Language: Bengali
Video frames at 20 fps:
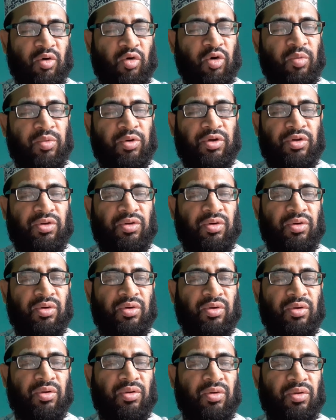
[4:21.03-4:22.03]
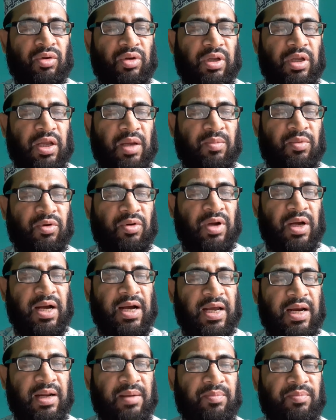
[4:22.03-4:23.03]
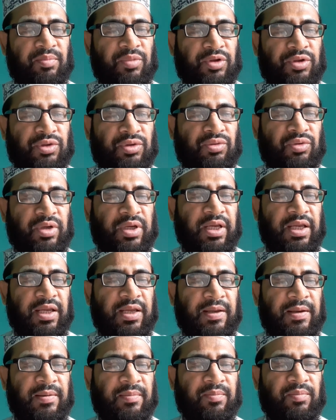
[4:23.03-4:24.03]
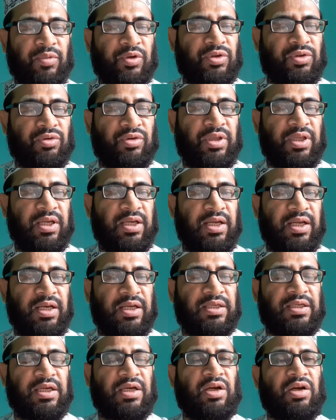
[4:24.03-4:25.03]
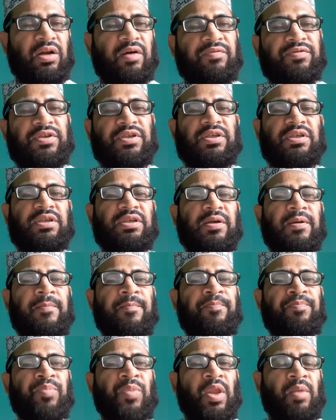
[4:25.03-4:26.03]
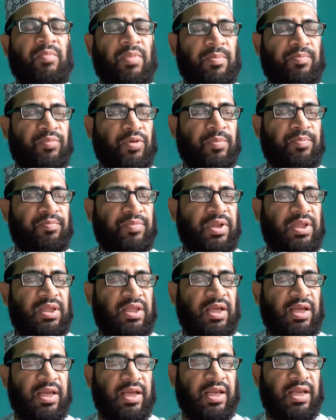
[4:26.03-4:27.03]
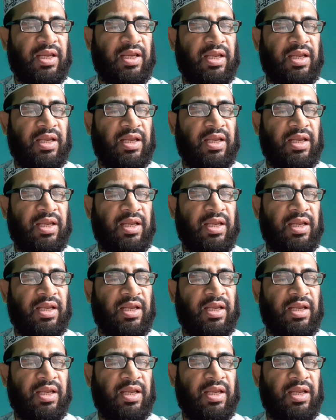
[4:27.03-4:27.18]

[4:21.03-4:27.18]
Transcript: অবৈধ এবং হারাম বস্তুকে বস্তু থেকে নিজের নফস বা প্রবৃত্তিকে